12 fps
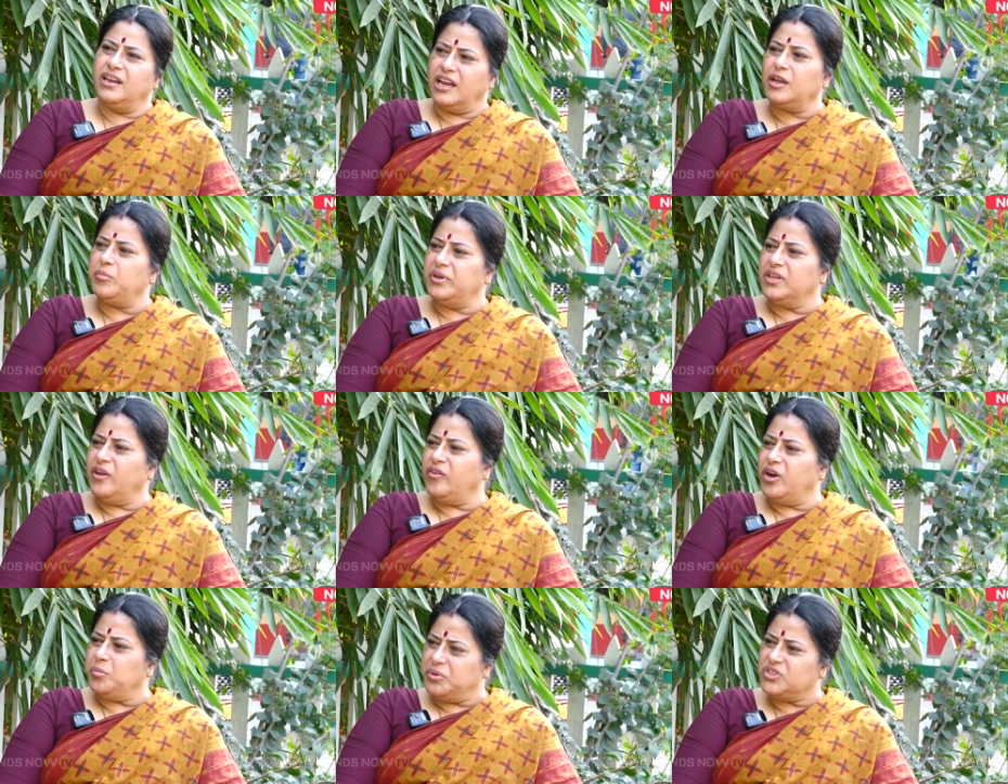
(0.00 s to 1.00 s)
ఇంకా
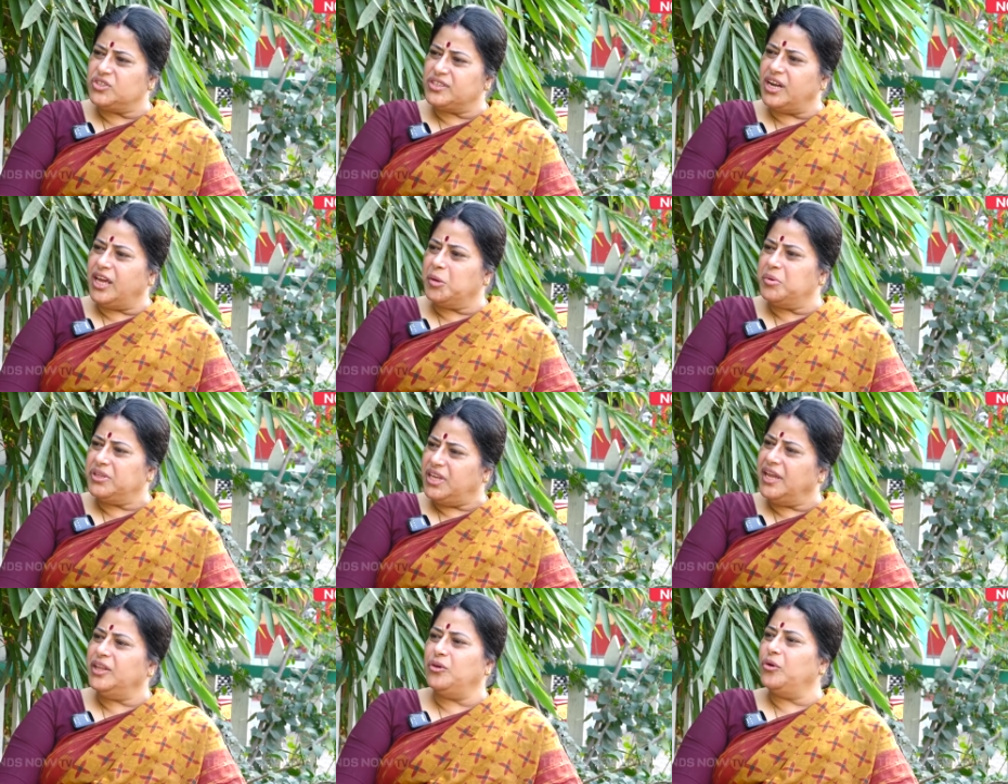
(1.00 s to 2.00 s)
బతికేవాడు పిక్చర్స్ లేకపోతే
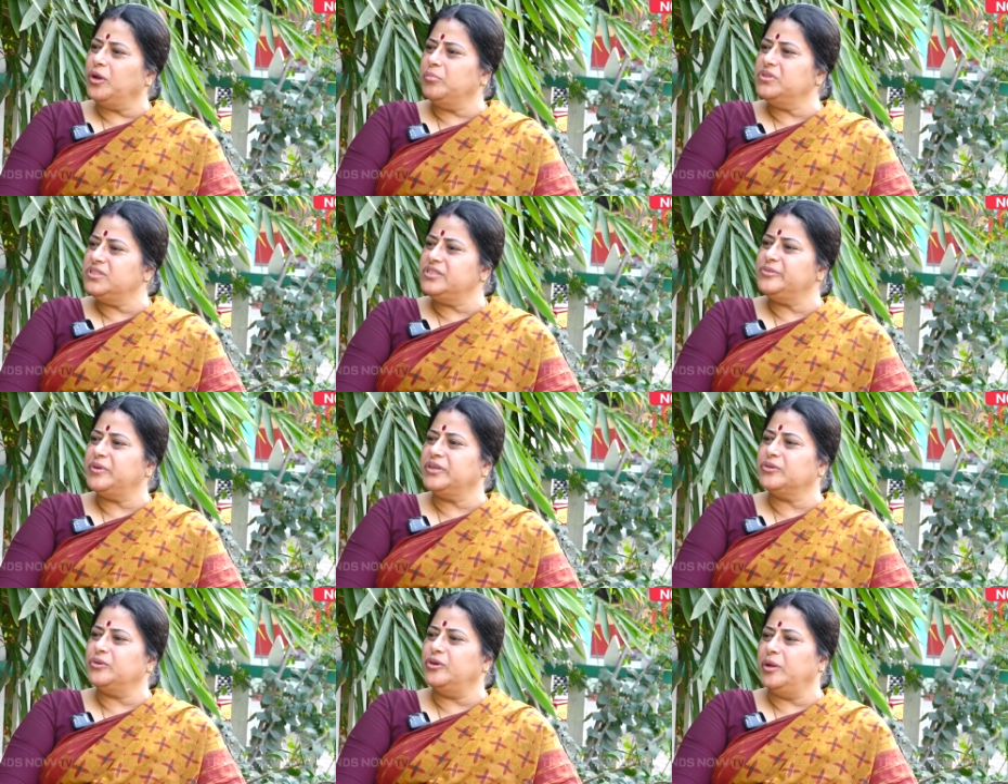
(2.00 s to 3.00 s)
ఏదో ఒకటి బిజినెస్
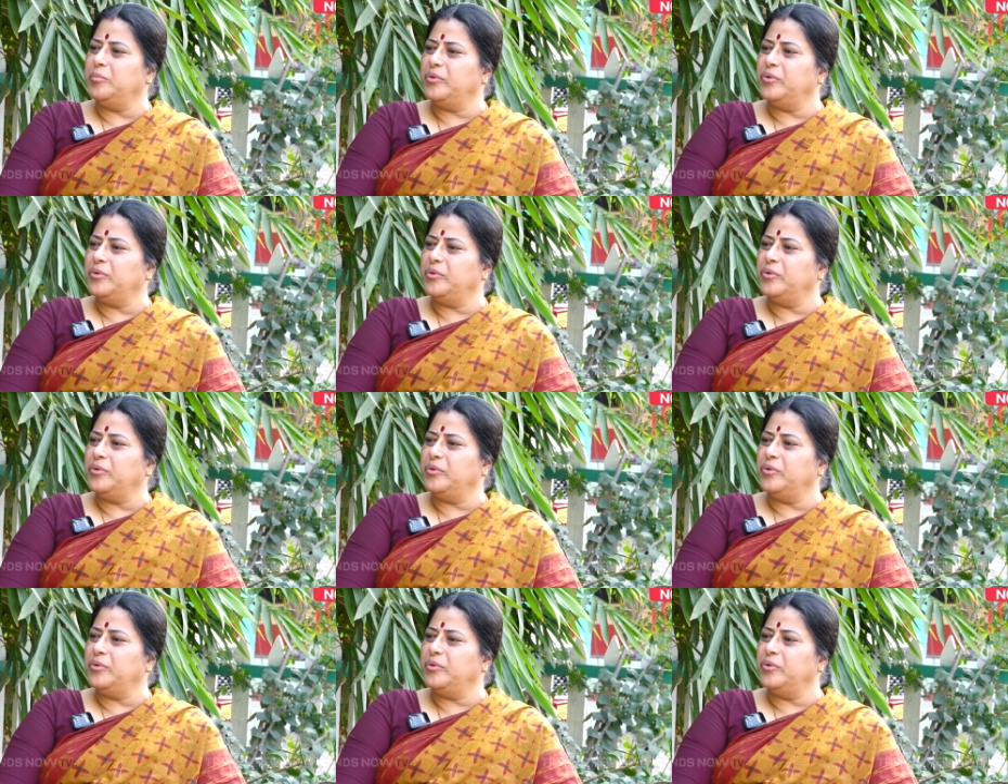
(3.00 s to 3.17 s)
పెట్టుకుని ఉంటే